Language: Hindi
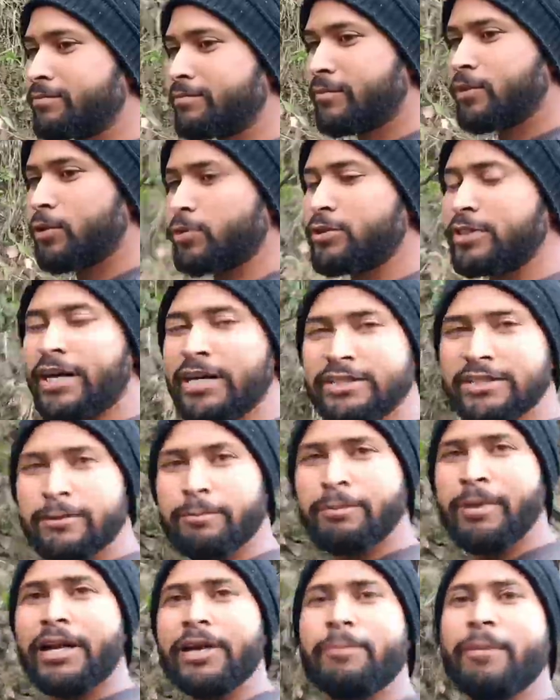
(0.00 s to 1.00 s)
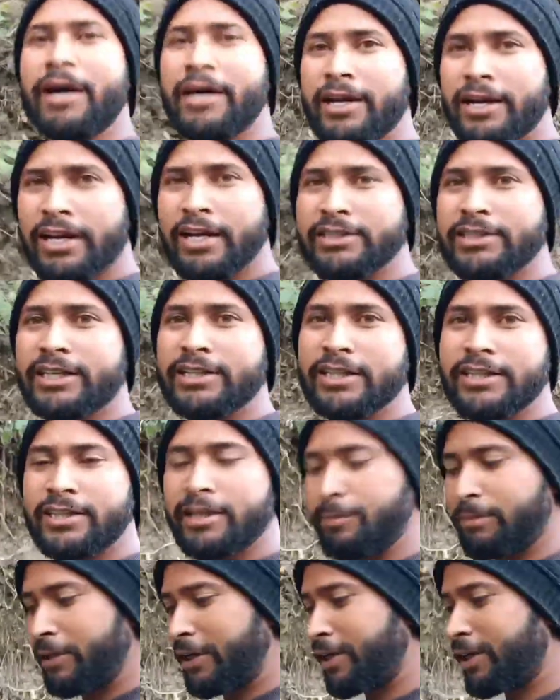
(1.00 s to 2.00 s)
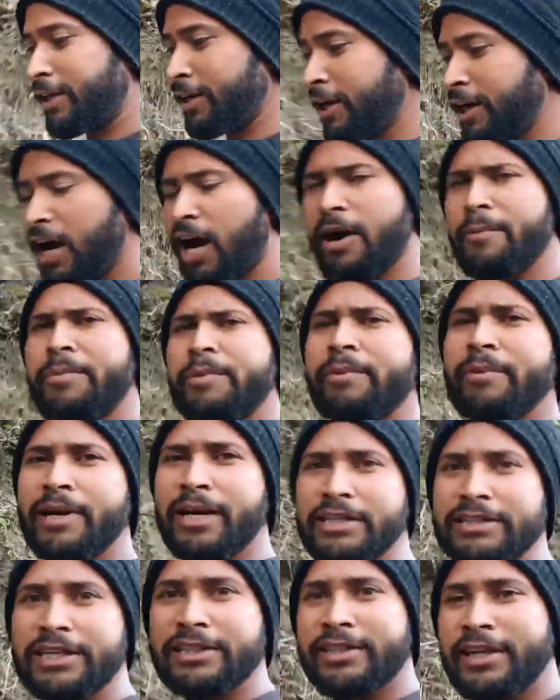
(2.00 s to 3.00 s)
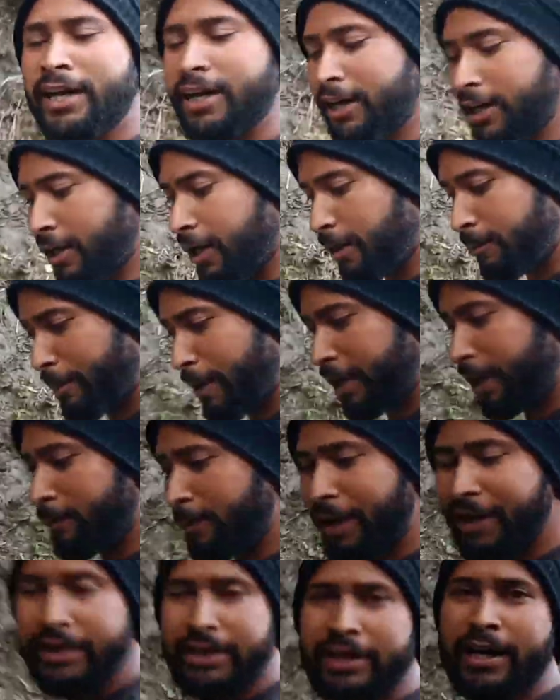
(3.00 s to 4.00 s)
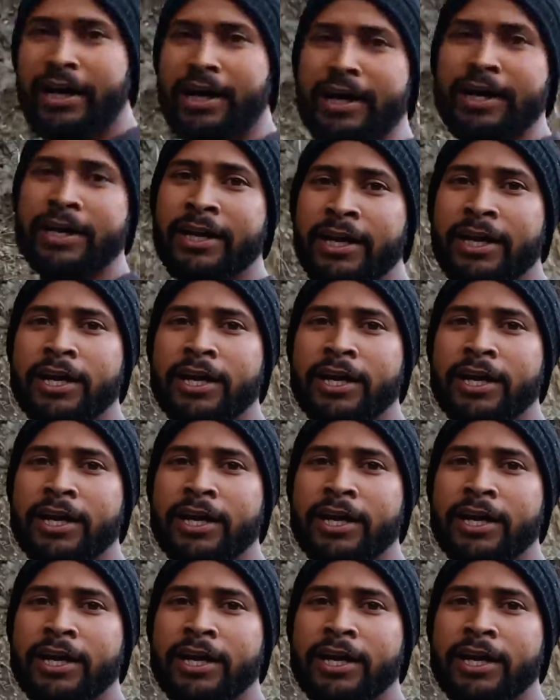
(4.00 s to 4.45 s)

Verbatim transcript: तो जहाँ से हम पहले पानी ले जाते थे अपने घर अभी भी ले जाते हैं अगर हमारा पानी ना आए